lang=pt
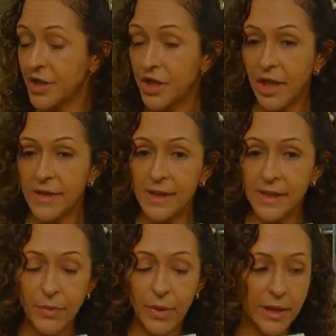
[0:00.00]
de
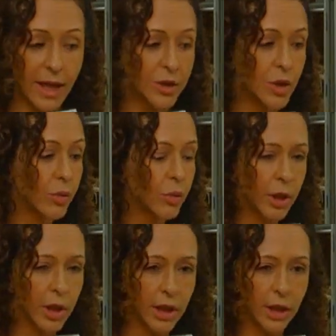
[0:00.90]
acessibilidade ao
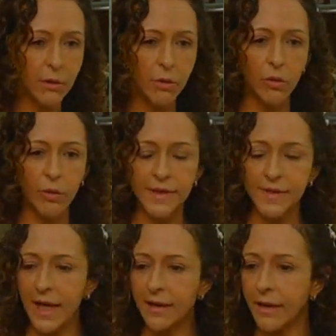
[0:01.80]
currículo,
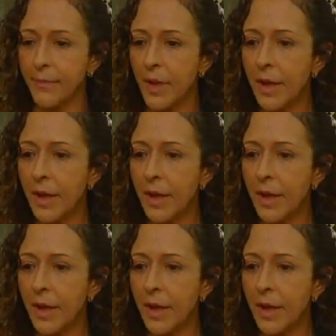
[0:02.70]
etc.